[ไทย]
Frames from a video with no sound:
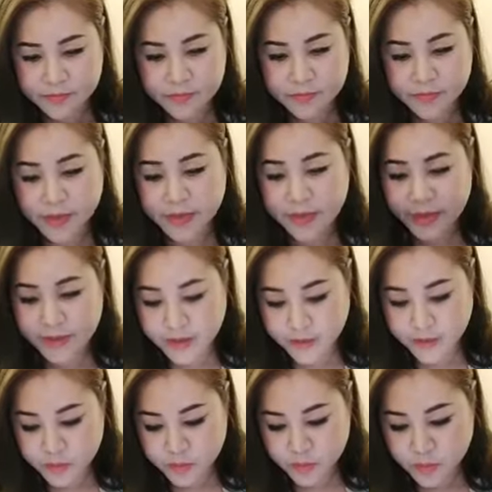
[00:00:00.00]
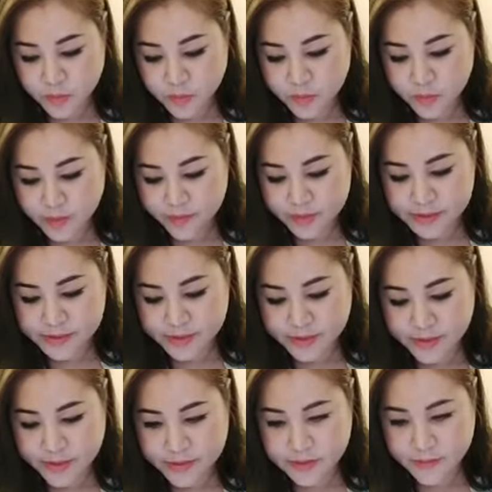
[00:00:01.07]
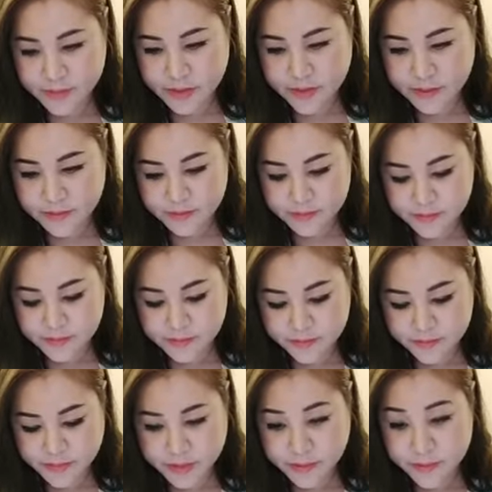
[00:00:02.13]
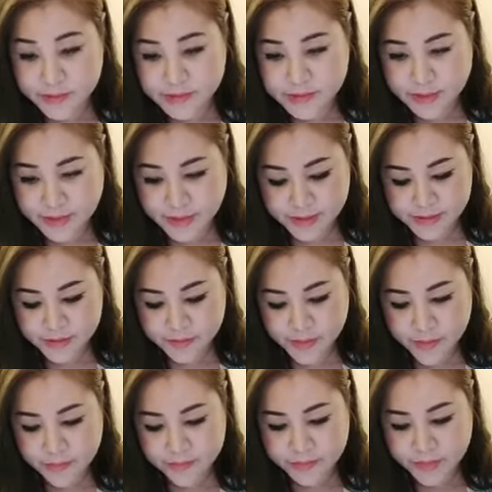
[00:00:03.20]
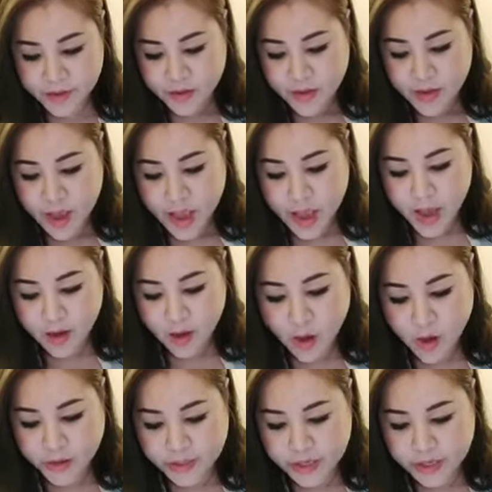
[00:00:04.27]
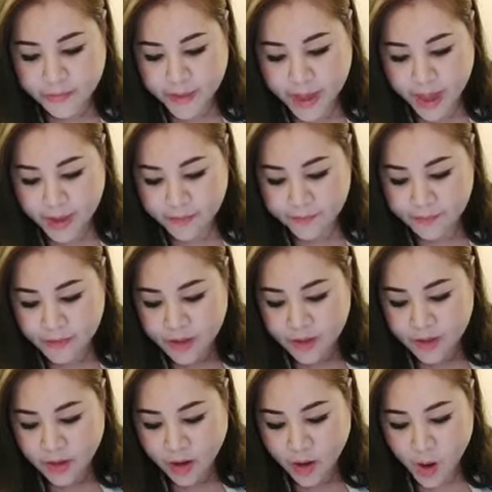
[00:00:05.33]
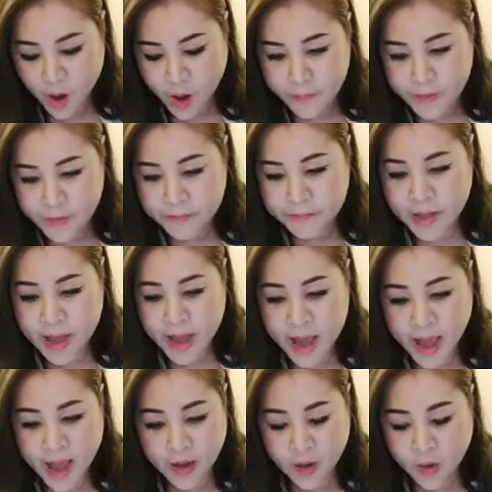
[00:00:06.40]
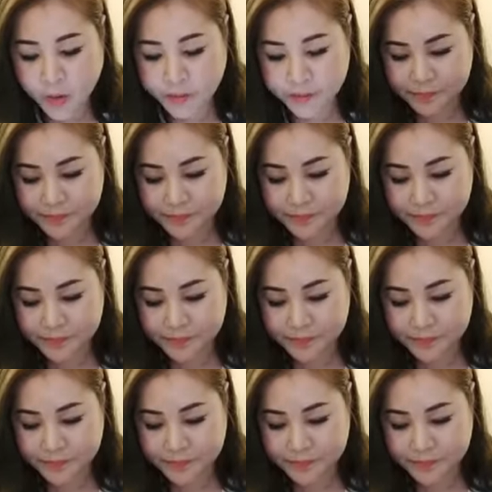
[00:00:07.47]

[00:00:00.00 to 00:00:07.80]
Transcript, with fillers: เพลงอะไรนะดูรวมๆแล้วมีเสน่ห์ใช่ปะเพลงมีเสน่ห์ใช่ไหมอ่ะขอคีย์แพง ขอพิมพ์มาห้าคน